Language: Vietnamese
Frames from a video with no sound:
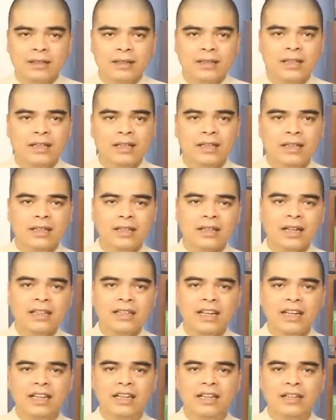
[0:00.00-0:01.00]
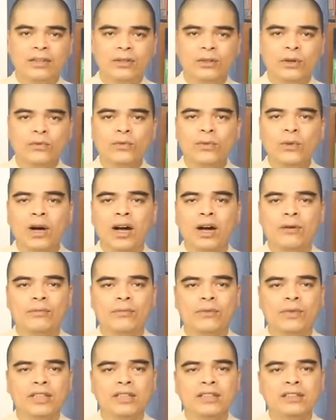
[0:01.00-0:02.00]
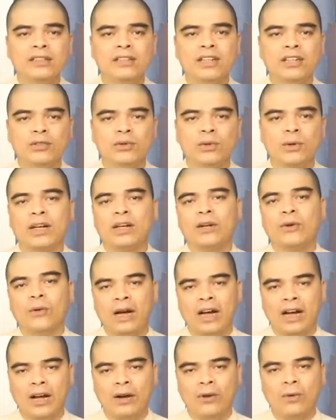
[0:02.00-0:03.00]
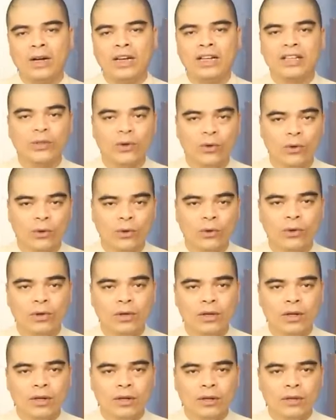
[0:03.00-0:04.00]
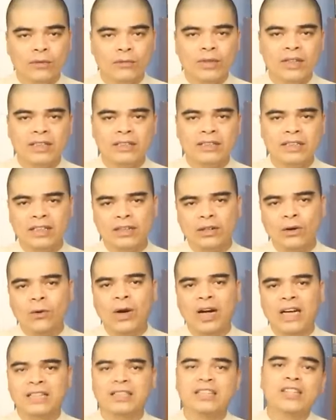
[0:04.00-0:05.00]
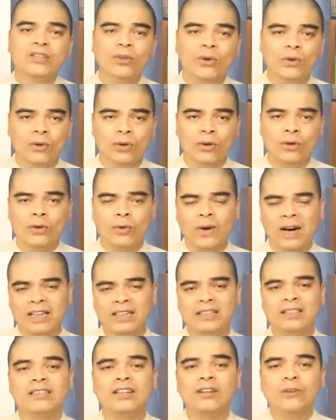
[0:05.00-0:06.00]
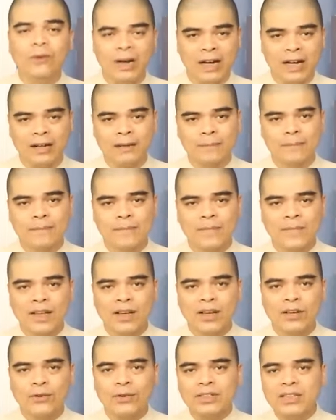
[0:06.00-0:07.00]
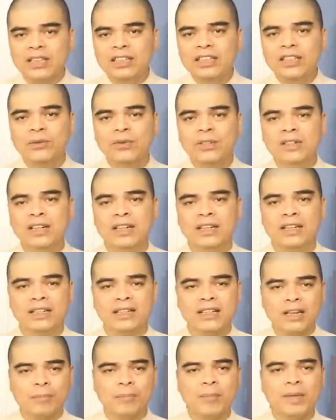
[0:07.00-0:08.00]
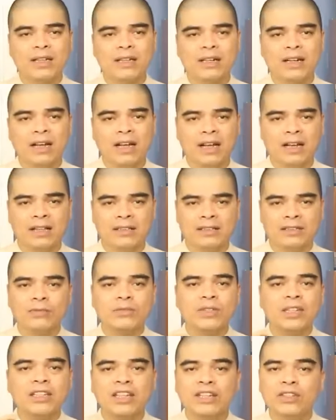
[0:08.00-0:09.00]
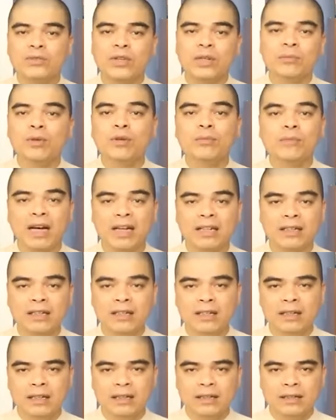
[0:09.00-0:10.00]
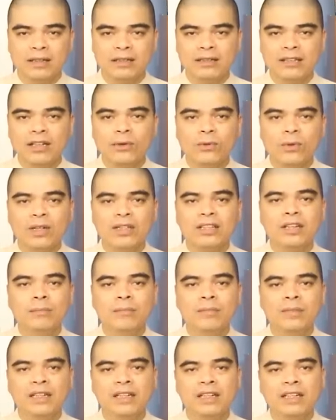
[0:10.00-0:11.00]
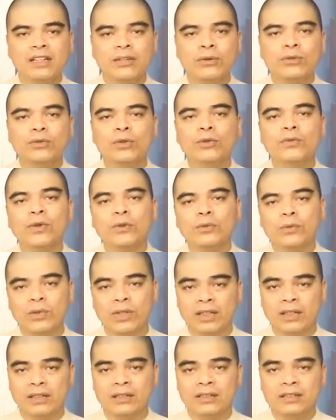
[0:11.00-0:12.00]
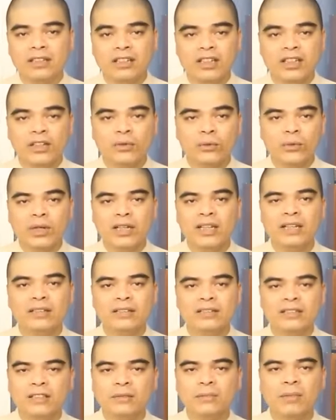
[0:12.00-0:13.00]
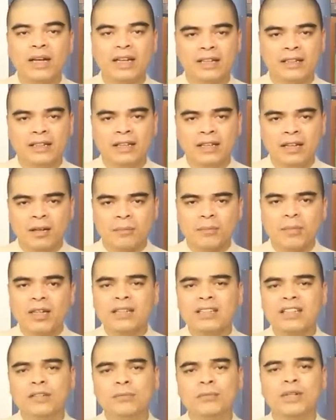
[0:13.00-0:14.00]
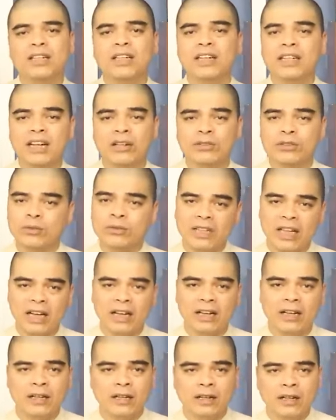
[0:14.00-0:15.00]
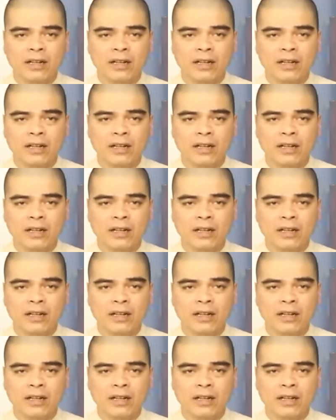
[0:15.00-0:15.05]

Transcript: thì cây này nó phù hợp với những người thuộc hành hỏa hoặc hành thổ. Vì gì? Hỏa sinh thổ, hỏa thì dưỡng hỏa. Có rất nhiều người, đặc biệt là trong dân kinh doanh buôn bán ấy, thì rất quan tâm đến yếu tố phong thủy trước khi quyết định trưng bày bất kỳ một cây nào trong nhà